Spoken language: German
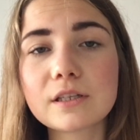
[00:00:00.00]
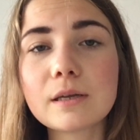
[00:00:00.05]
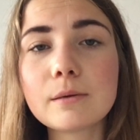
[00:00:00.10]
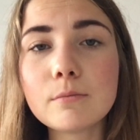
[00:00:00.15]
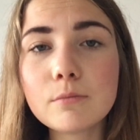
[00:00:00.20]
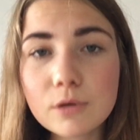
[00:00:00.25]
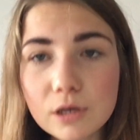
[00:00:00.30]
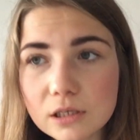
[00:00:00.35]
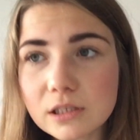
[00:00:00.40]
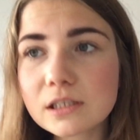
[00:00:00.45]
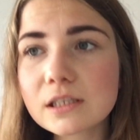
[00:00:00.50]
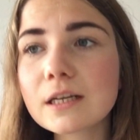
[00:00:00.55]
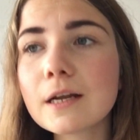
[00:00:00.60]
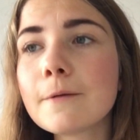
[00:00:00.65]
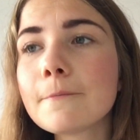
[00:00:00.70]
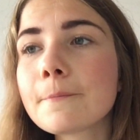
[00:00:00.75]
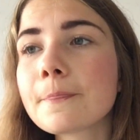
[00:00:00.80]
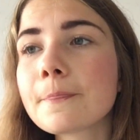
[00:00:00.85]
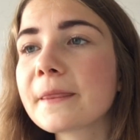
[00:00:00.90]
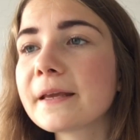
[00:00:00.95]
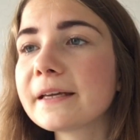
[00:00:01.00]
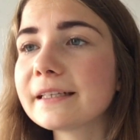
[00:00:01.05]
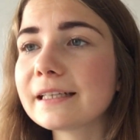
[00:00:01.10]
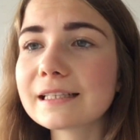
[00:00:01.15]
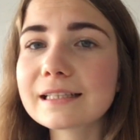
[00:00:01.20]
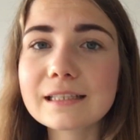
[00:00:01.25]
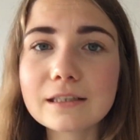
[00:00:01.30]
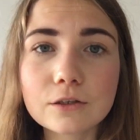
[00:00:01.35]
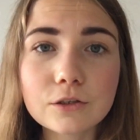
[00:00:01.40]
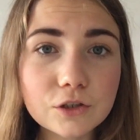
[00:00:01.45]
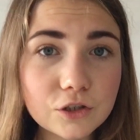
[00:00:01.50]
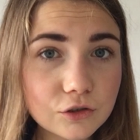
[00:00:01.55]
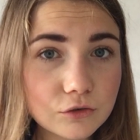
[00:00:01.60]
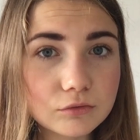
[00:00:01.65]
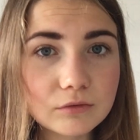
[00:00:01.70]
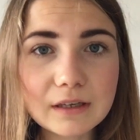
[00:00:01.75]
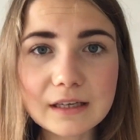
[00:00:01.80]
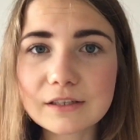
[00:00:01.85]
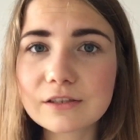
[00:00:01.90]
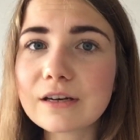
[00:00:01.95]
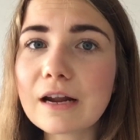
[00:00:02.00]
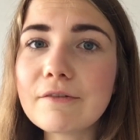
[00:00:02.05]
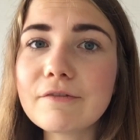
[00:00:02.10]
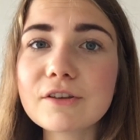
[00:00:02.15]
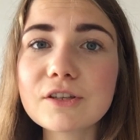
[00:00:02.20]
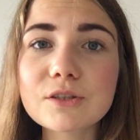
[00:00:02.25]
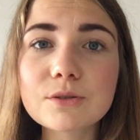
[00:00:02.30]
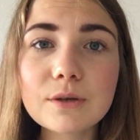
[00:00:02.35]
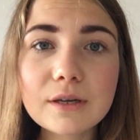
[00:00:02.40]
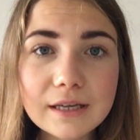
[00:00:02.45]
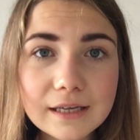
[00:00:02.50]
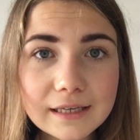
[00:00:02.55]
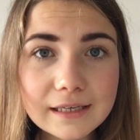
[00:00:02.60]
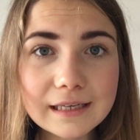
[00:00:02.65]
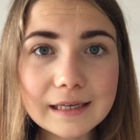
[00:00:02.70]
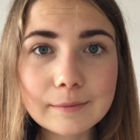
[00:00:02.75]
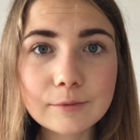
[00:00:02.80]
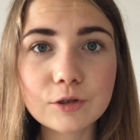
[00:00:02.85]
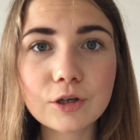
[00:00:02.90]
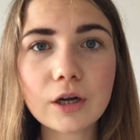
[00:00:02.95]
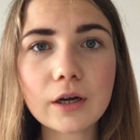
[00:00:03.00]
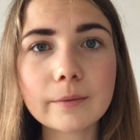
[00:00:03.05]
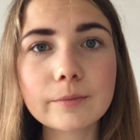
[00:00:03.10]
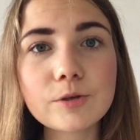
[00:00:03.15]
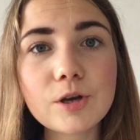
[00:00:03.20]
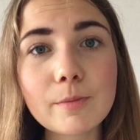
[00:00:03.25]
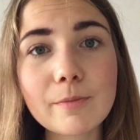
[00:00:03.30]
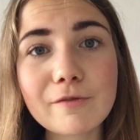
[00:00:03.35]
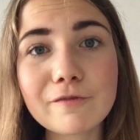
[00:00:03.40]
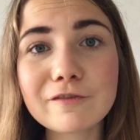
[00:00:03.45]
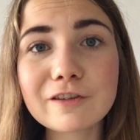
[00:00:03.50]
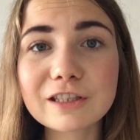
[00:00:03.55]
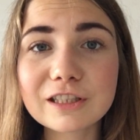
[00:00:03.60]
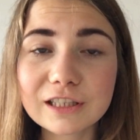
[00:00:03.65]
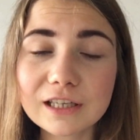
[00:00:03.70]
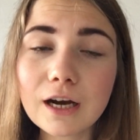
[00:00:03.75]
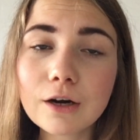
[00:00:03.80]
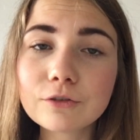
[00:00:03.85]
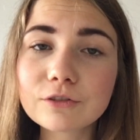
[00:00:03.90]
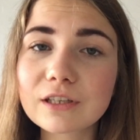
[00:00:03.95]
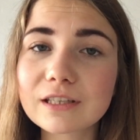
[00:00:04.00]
Ihr müsst das dann auch zulassen und einfach so hinnehmen und eurem Körper vertrauen,